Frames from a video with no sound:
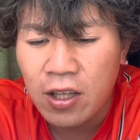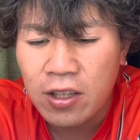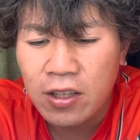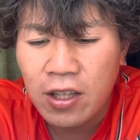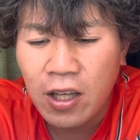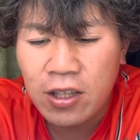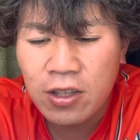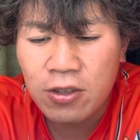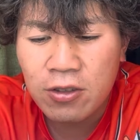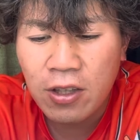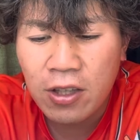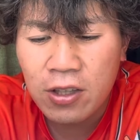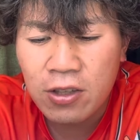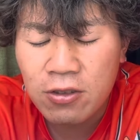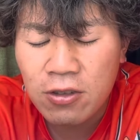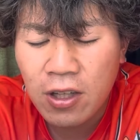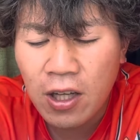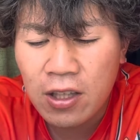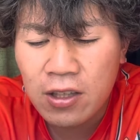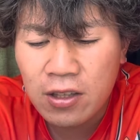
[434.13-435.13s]
打球が
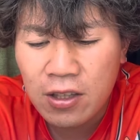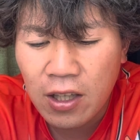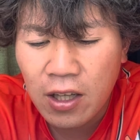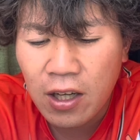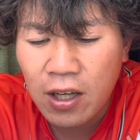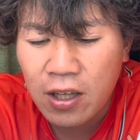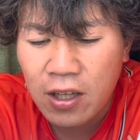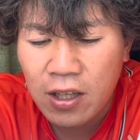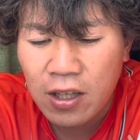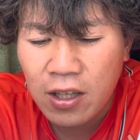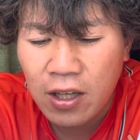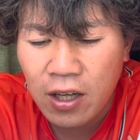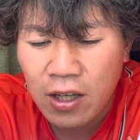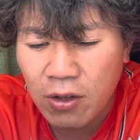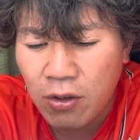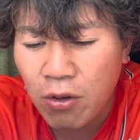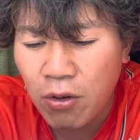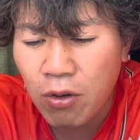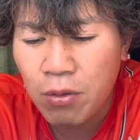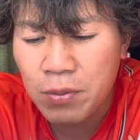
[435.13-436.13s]
緩かったら、あれ
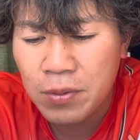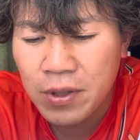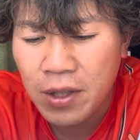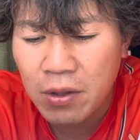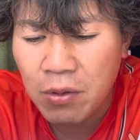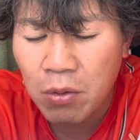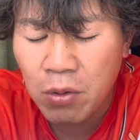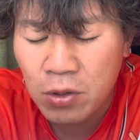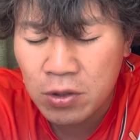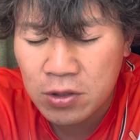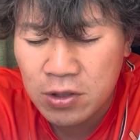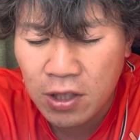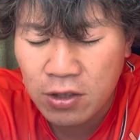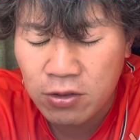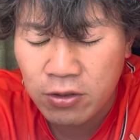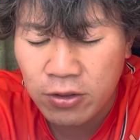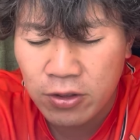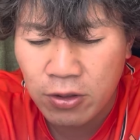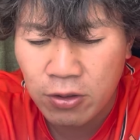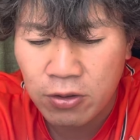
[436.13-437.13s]
ホームで
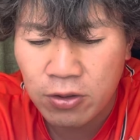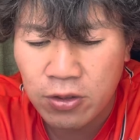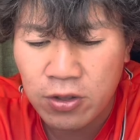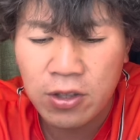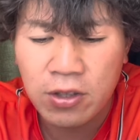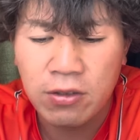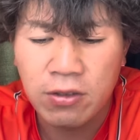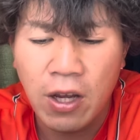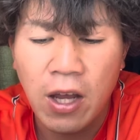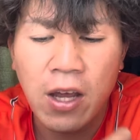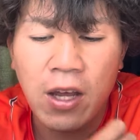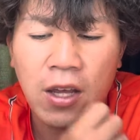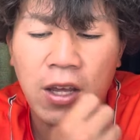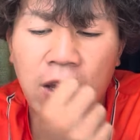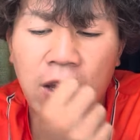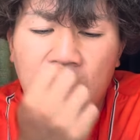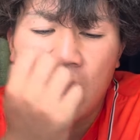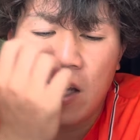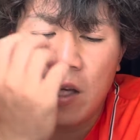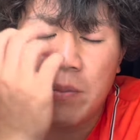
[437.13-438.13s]
フォースアウトに取るっていうね。
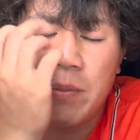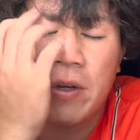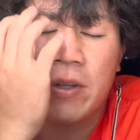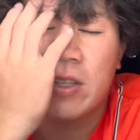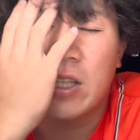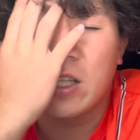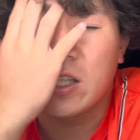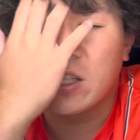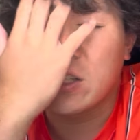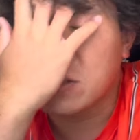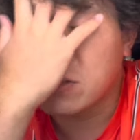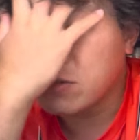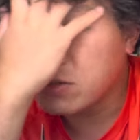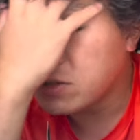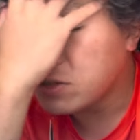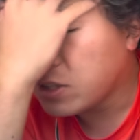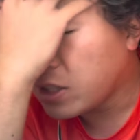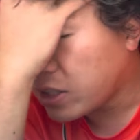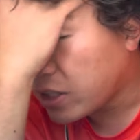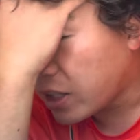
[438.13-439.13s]
え、まあたらね、そう
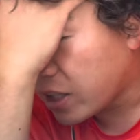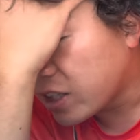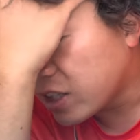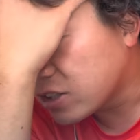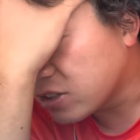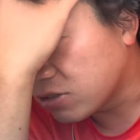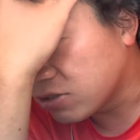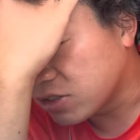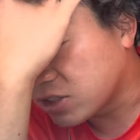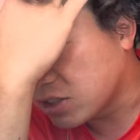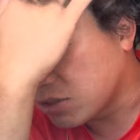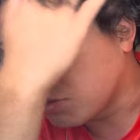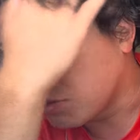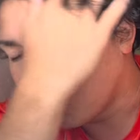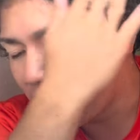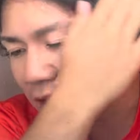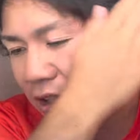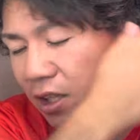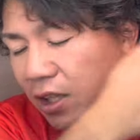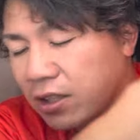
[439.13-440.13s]
いうね、内野手のシフト
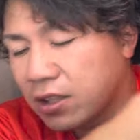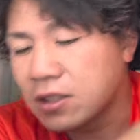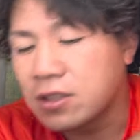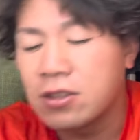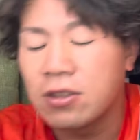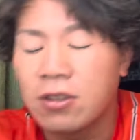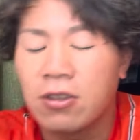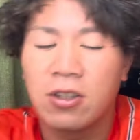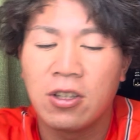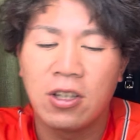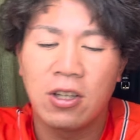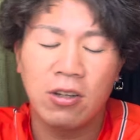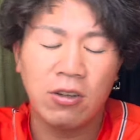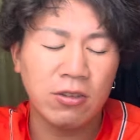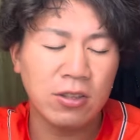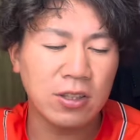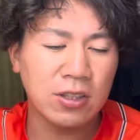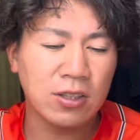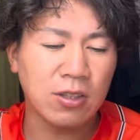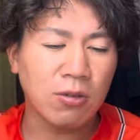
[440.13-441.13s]
やったんですよ。
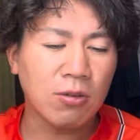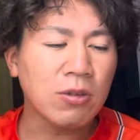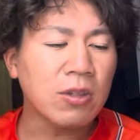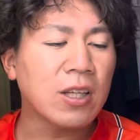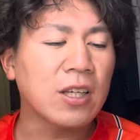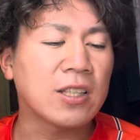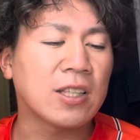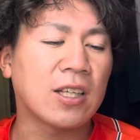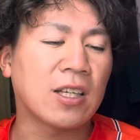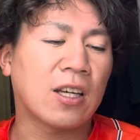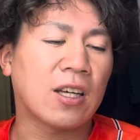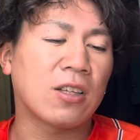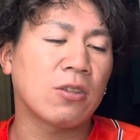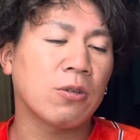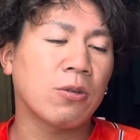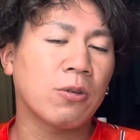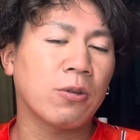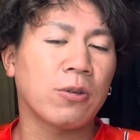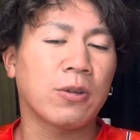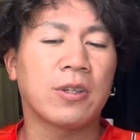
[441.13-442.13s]
で、そこで
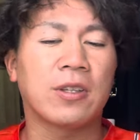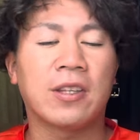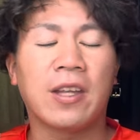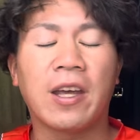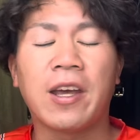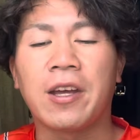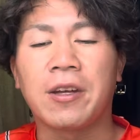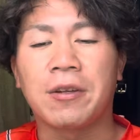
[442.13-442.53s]
セカンドゴロ来て、